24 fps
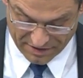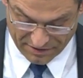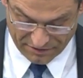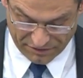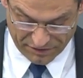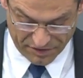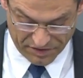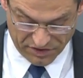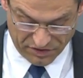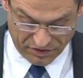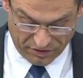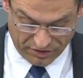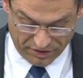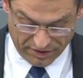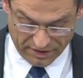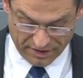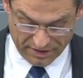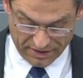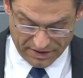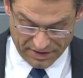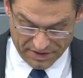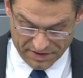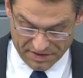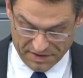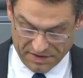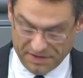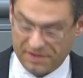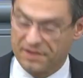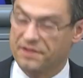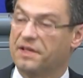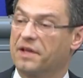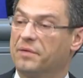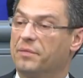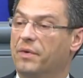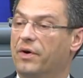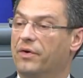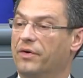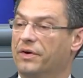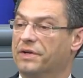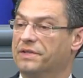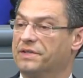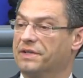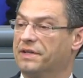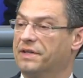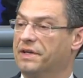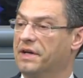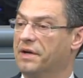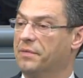dafür sorgen, dass dieses Thema
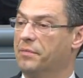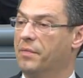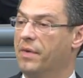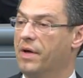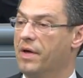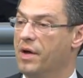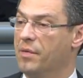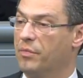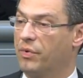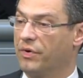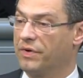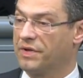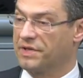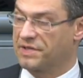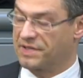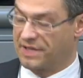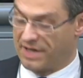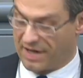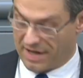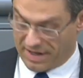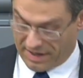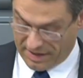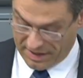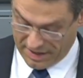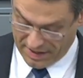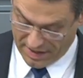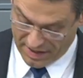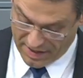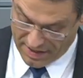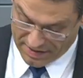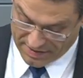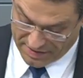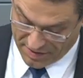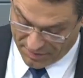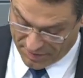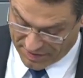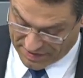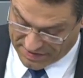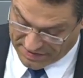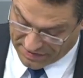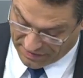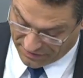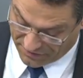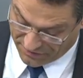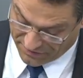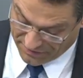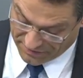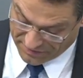heute hier im Bundestag
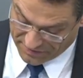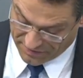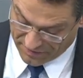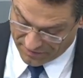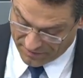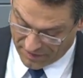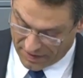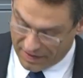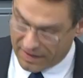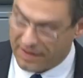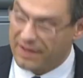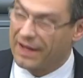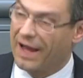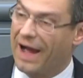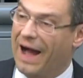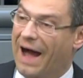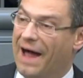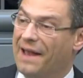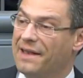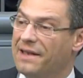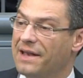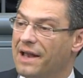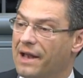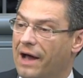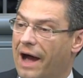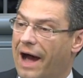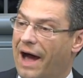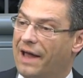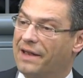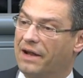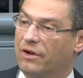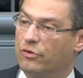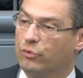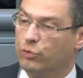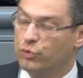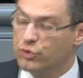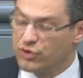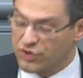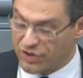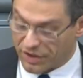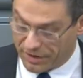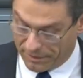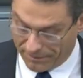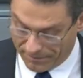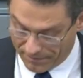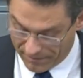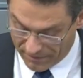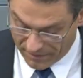debattiert wird. Ihre Anle
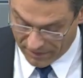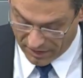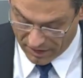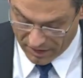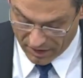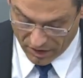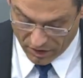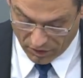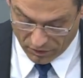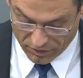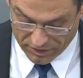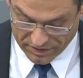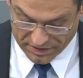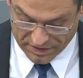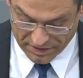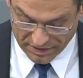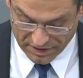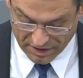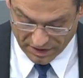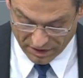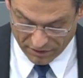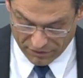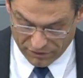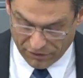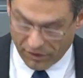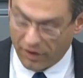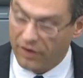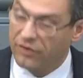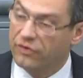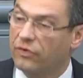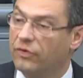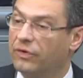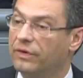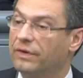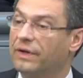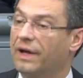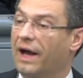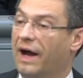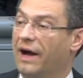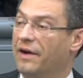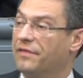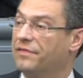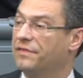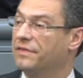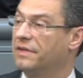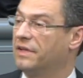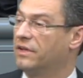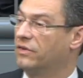Analyse und Ihre Forderungen
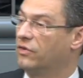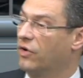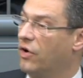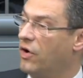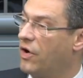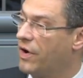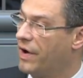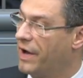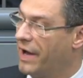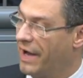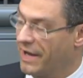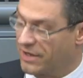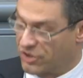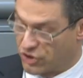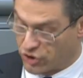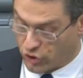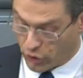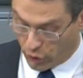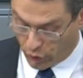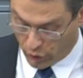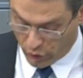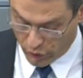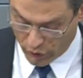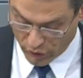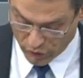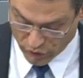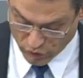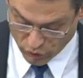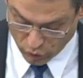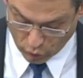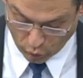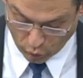greifen jedoch ein Stück zu